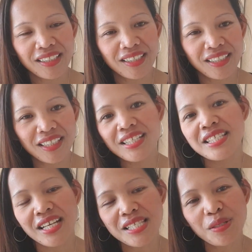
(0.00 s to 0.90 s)
at
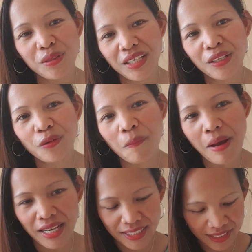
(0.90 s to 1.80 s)
i-discuss ko din kung
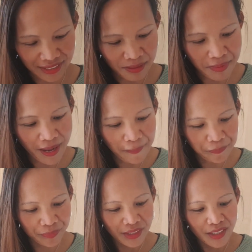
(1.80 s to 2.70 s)
bakit, di ba?
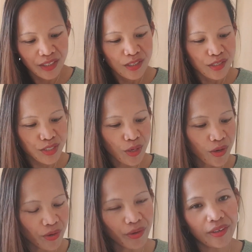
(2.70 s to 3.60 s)
So,
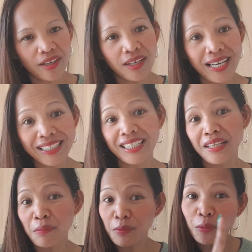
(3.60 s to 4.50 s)
ang
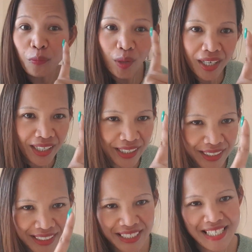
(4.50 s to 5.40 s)
aking number one na